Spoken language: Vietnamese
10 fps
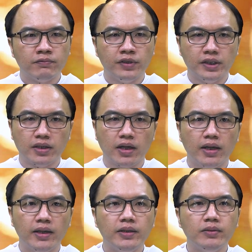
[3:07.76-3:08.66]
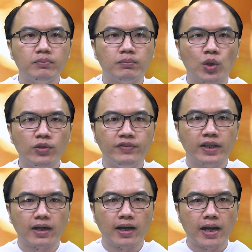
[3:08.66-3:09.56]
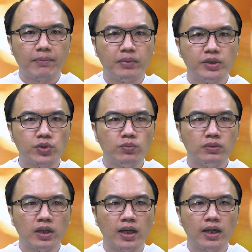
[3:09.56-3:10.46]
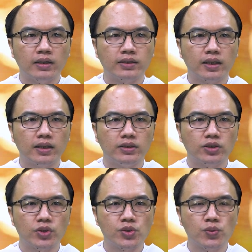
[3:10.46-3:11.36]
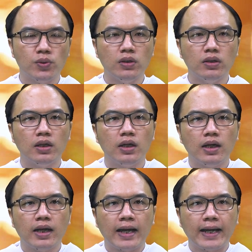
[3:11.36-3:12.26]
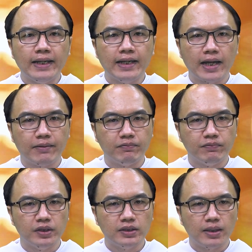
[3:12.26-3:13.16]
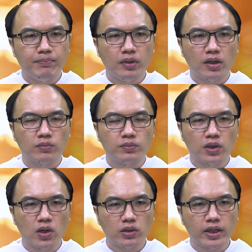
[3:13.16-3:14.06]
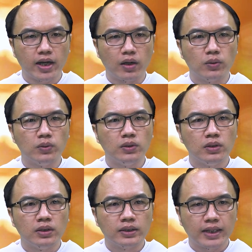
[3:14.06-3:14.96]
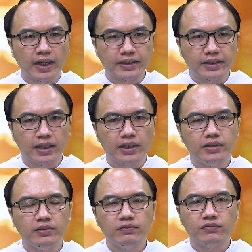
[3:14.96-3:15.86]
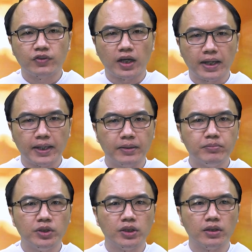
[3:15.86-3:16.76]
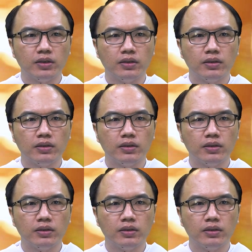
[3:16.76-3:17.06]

Vì thế, mỗi việc làm mà chúng ta dâng cho Chúa, hãy làm với tấm lòng con thảo, thành kính và khiêm nhường.